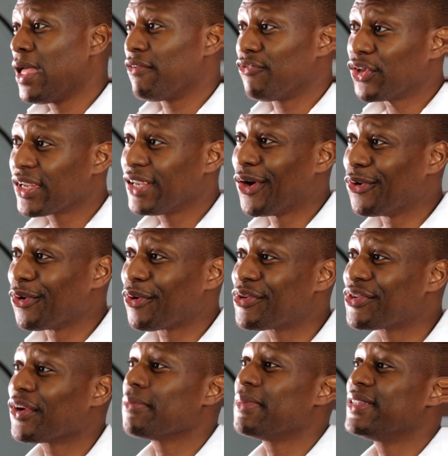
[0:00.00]
votre client le
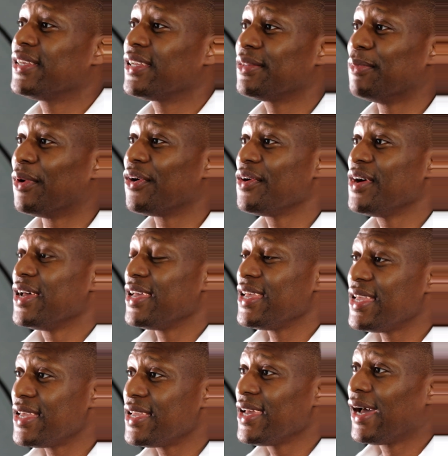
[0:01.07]
ressent immédiatement
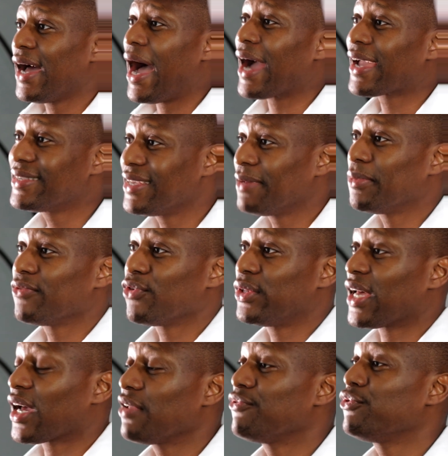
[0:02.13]
et accepte vos
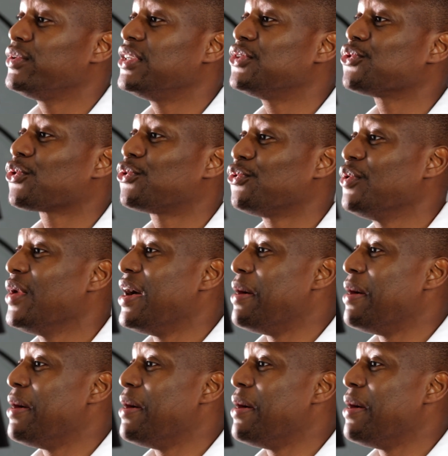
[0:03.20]
tarifs, vous dit surtout